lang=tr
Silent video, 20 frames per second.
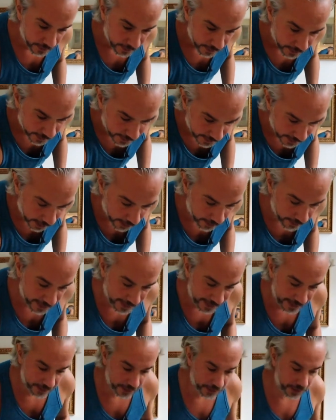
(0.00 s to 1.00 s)

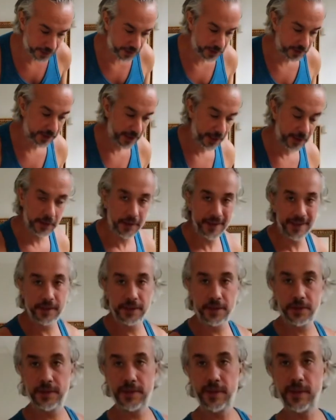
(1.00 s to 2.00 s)
Sevdiğin iş, sevdiğin
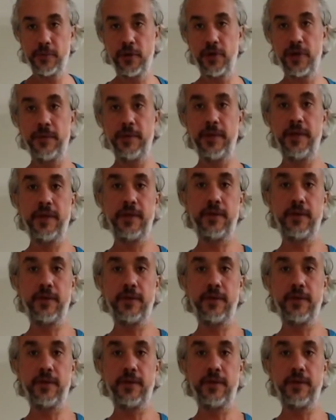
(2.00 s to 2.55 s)
iş diye böyle bir